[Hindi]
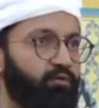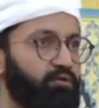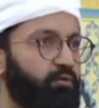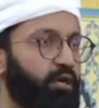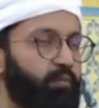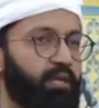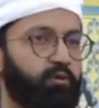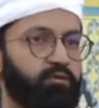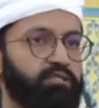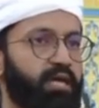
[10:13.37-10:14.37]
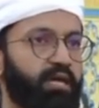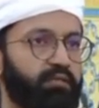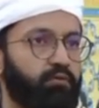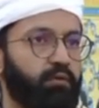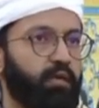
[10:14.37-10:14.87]
उसको हमने नुकसान
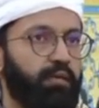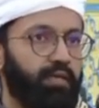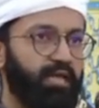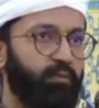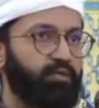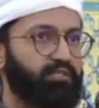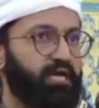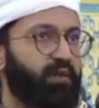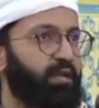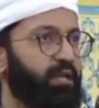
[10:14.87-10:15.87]
तो नहीं पहुँचाया